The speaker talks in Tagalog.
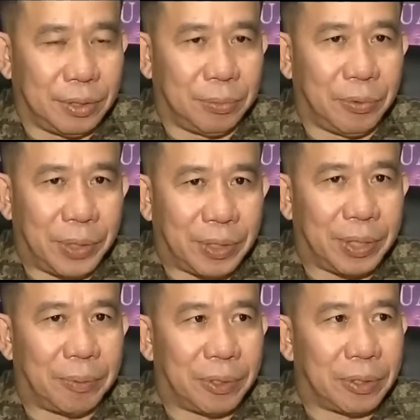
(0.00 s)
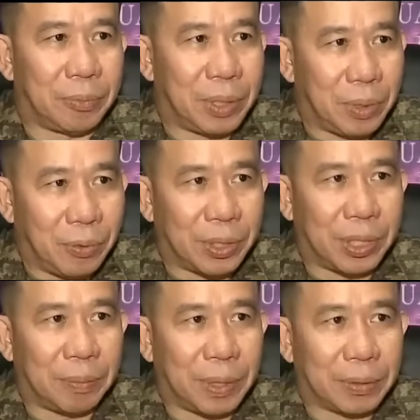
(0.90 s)
to be worried about, to be
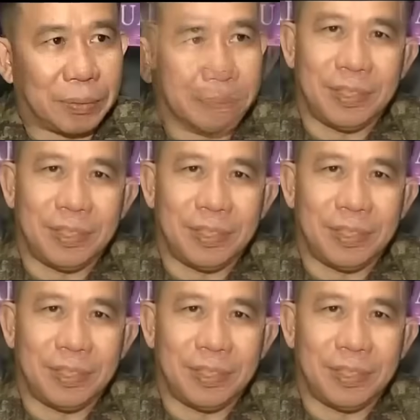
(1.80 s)
worried about.